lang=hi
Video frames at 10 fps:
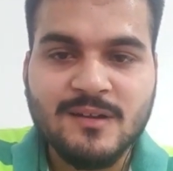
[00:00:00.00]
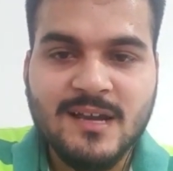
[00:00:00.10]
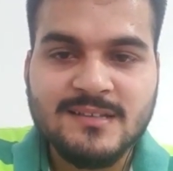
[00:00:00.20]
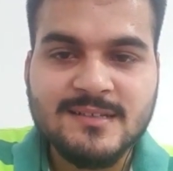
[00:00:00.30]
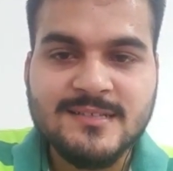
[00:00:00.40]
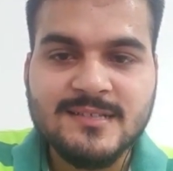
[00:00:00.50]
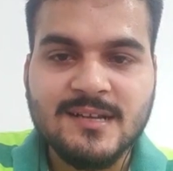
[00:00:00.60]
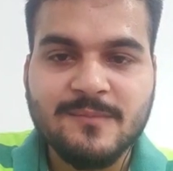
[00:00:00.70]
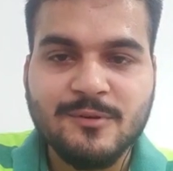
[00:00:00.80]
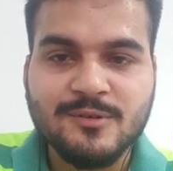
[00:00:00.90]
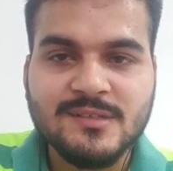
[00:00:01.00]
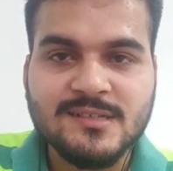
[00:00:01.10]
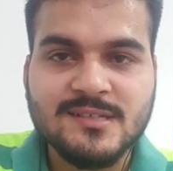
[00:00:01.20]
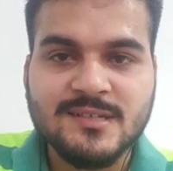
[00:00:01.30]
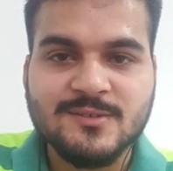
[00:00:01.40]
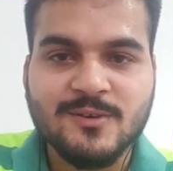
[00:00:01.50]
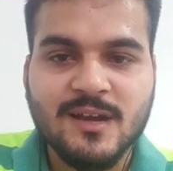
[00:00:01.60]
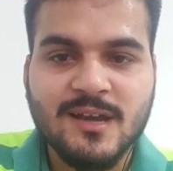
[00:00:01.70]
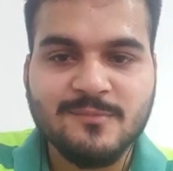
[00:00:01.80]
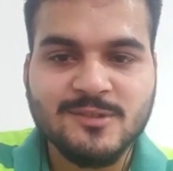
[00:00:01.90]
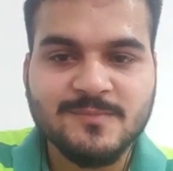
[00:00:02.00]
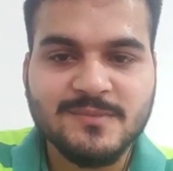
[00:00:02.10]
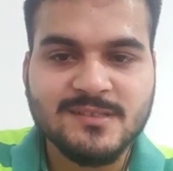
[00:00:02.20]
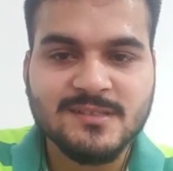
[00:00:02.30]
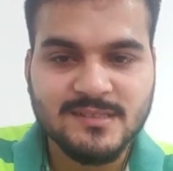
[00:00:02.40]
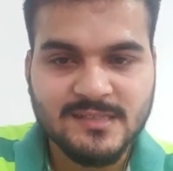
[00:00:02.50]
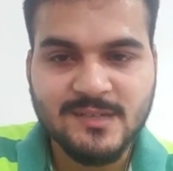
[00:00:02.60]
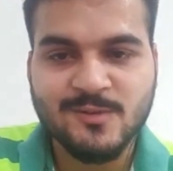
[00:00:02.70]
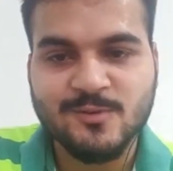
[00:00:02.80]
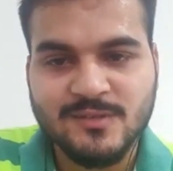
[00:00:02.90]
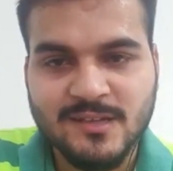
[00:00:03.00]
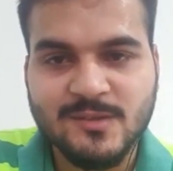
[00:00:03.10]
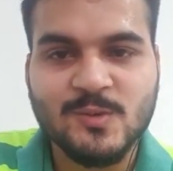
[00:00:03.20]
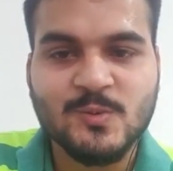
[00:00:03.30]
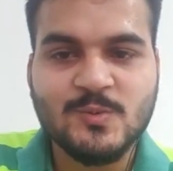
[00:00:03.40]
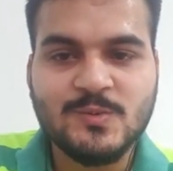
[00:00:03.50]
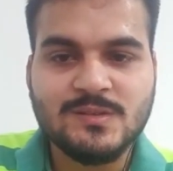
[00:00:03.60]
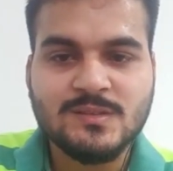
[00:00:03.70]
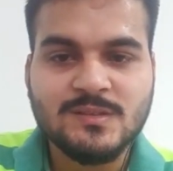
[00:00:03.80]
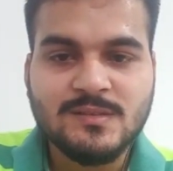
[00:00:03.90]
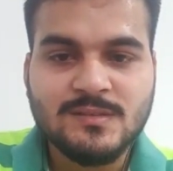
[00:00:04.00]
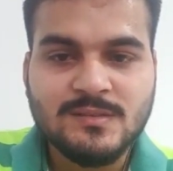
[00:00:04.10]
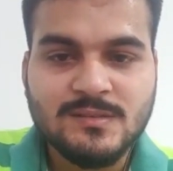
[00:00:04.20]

भैया आपका और काजल जी का बहुत ही अच्छा सॉन्ग आया मुझे पसंद है थैंक यू थैंक यू